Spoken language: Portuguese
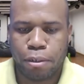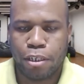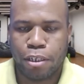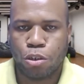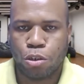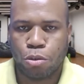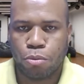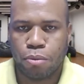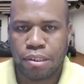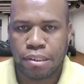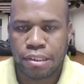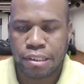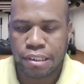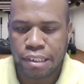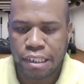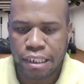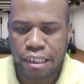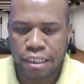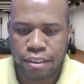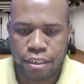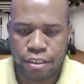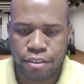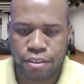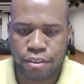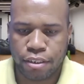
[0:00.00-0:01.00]
a sua
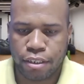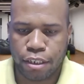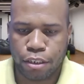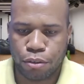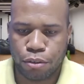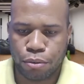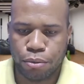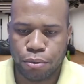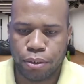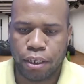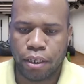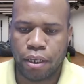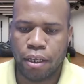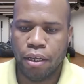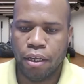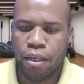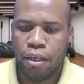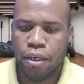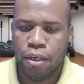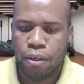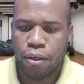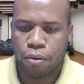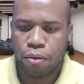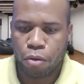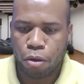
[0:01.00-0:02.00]
santa assinatura.
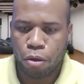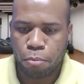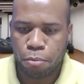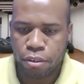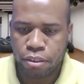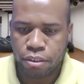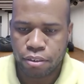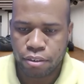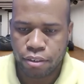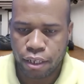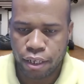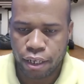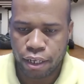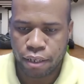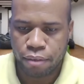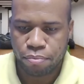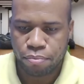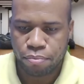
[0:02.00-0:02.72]
Como está?